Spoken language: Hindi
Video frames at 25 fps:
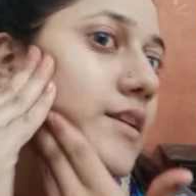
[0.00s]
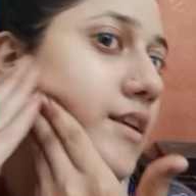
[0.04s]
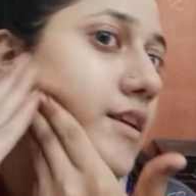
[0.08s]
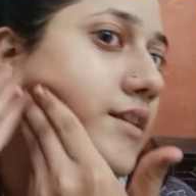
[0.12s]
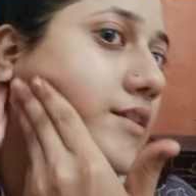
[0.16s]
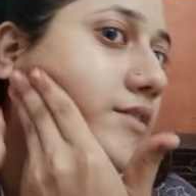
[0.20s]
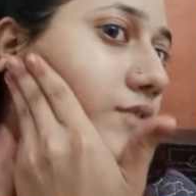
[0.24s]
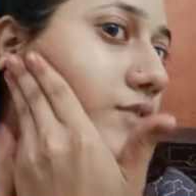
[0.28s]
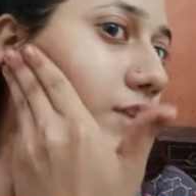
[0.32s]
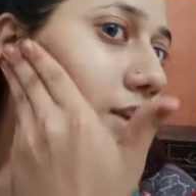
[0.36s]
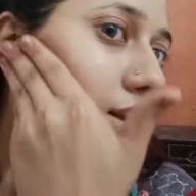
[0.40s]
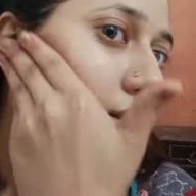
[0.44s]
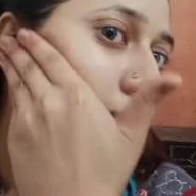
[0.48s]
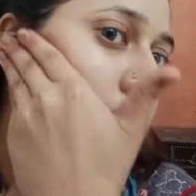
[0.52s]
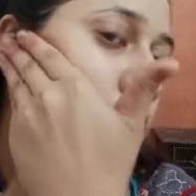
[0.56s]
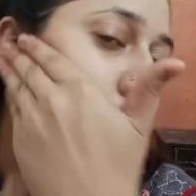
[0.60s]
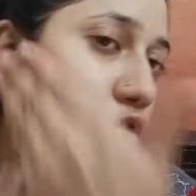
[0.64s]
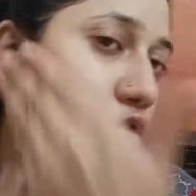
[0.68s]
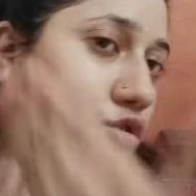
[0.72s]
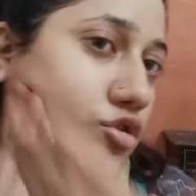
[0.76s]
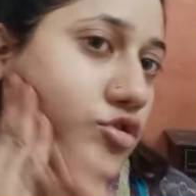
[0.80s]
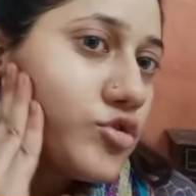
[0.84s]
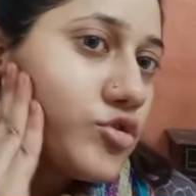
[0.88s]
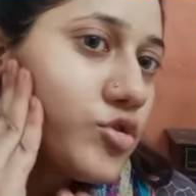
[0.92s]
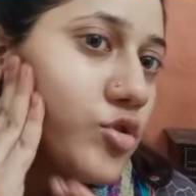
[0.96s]
इस वाले
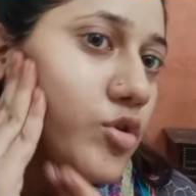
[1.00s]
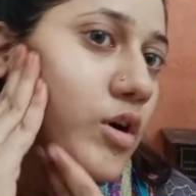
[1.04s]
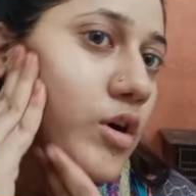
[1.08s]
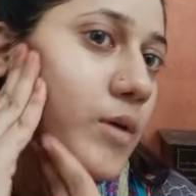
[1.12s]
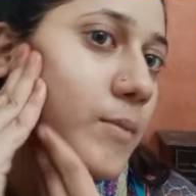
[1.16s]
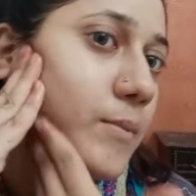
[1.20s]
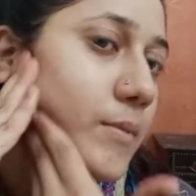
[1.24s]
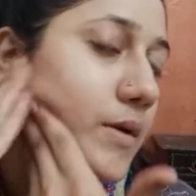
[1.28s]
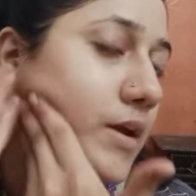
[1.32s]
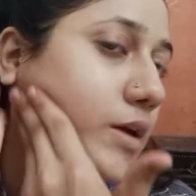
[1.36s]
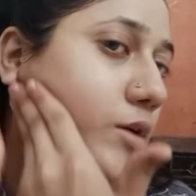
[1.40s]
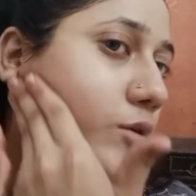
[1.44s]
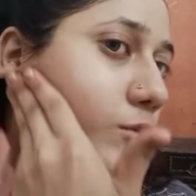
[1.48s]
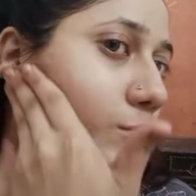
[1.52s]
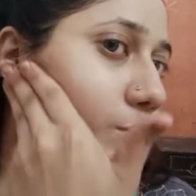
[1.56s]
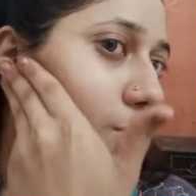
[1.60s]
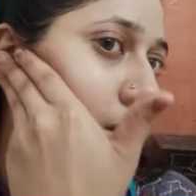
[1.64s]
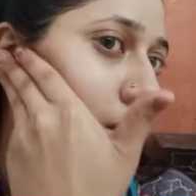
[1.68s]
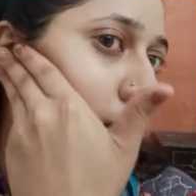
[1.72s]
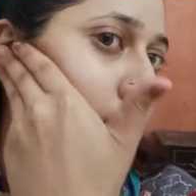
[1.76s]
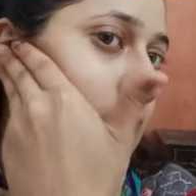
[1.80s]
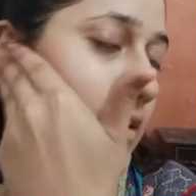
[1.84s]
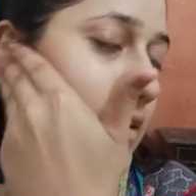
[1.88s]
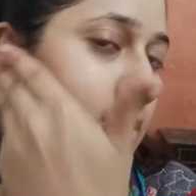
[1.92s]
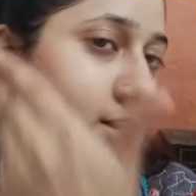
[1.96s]
गोश्त को हमने ऊपर
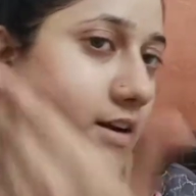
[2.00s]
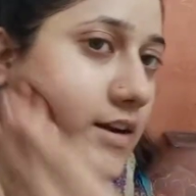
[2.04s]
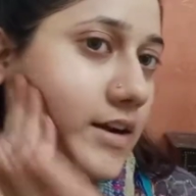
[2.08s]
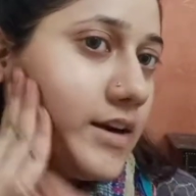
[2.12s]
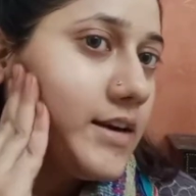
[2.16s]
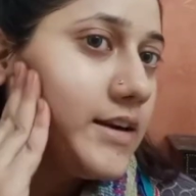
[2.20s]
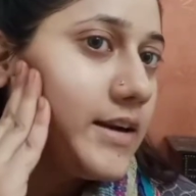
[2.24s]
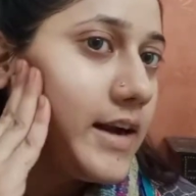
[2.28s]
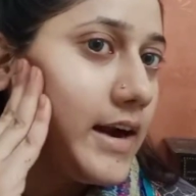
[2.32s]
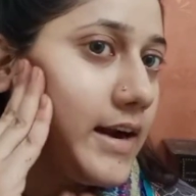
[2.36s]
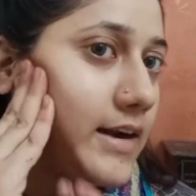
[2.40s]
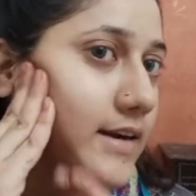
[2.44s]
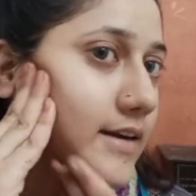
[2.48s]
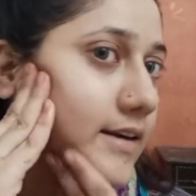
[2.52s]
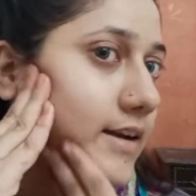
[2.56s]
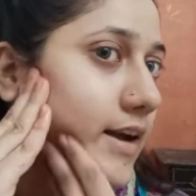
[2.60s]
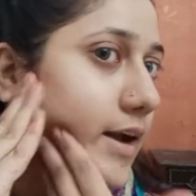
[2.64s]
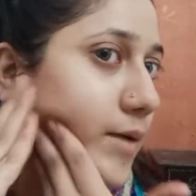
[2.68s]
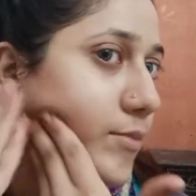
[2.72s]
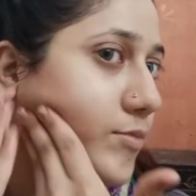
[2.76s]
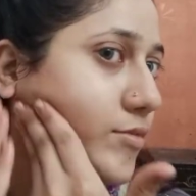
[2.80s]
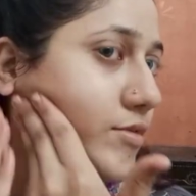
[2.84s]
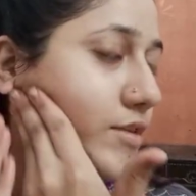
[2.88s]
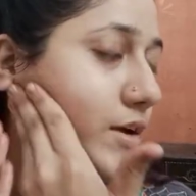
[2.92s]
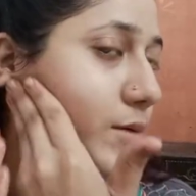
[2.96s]
लेके जाना है टेन
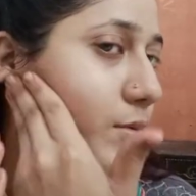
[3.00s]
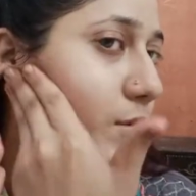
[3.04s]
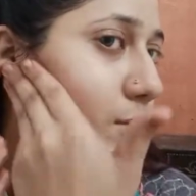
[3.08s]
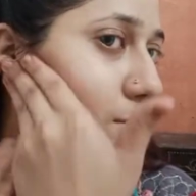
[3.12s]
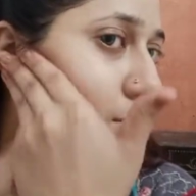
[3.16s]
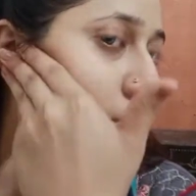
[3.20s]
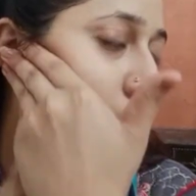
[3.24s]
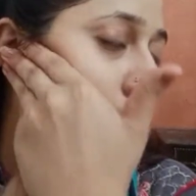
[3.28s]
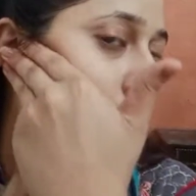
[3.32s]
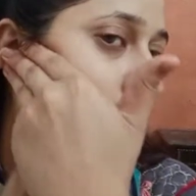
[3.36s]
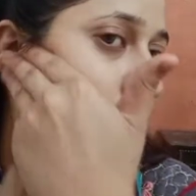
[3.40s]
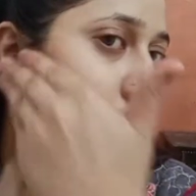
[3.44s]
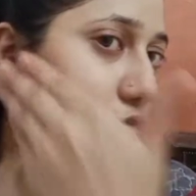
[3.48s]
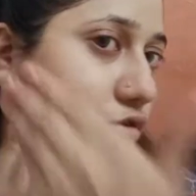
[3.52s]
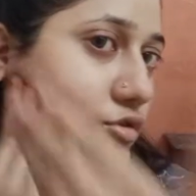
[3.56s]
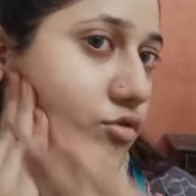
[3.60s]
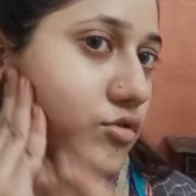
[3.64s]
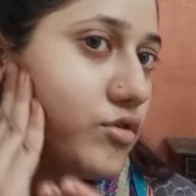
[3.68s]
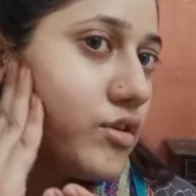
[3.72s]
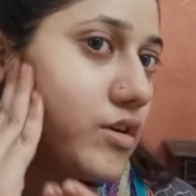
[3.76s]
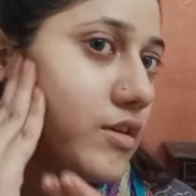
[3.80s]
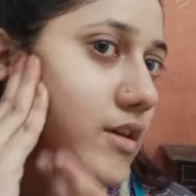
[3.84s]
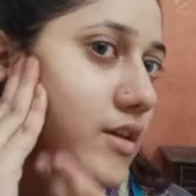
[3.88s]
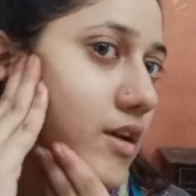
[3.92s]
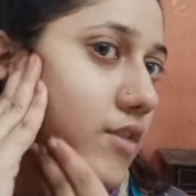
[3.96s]
टाइम्स अब हम गिनना शुरू
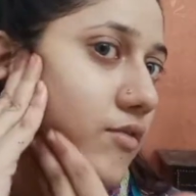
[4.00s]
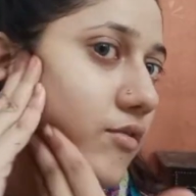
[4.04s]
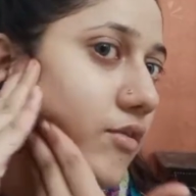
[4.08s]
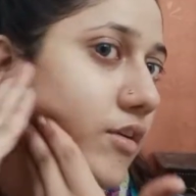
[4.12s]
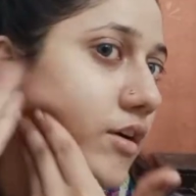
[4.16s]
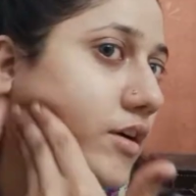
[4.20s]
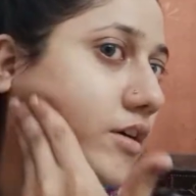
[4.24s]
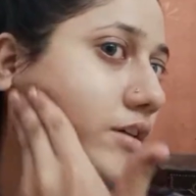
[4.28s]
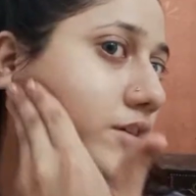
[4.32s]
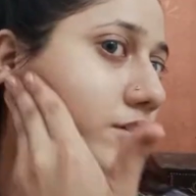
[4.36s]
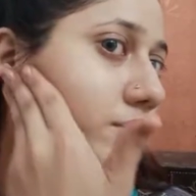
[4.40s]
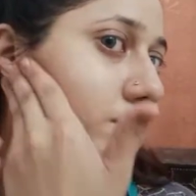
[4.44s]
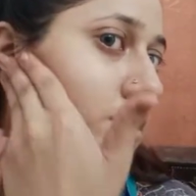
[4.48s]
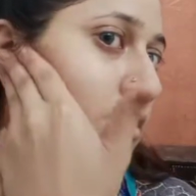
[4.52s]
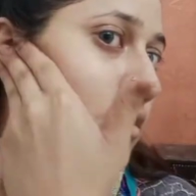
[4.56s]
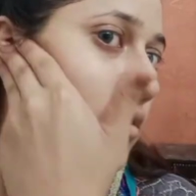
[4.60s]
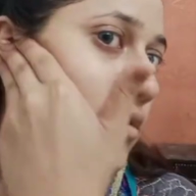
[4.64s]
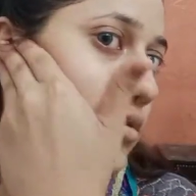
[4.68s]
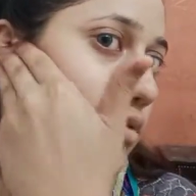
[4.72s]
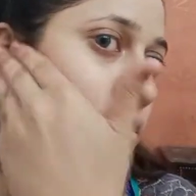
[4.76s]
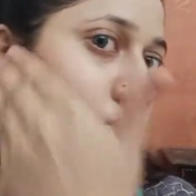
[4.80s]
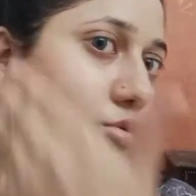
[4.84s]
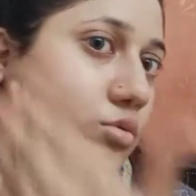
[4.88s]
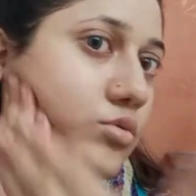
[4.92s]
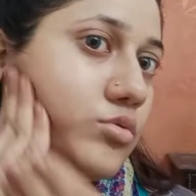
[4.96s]
करते हैं वन
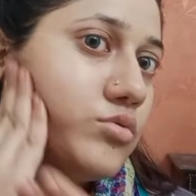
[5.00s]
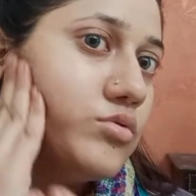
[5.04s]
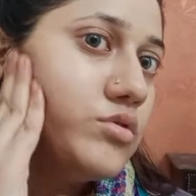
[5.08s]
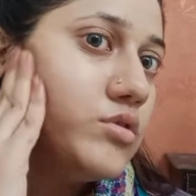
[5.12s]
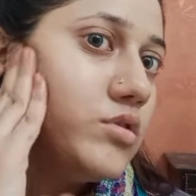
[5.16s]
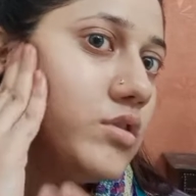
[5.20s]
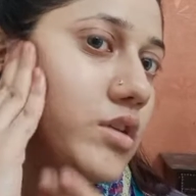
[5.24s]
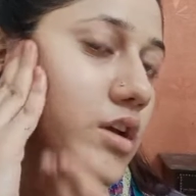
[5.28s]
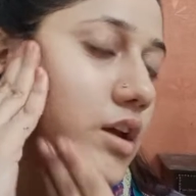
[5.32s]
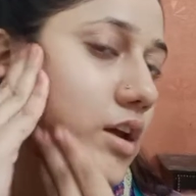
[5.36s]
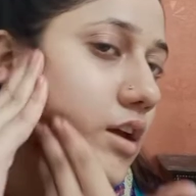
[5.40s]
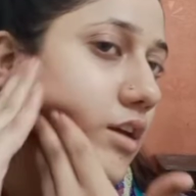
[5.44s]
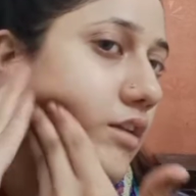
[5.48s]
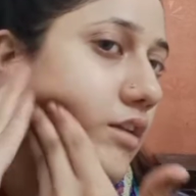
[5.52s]
टू थ्री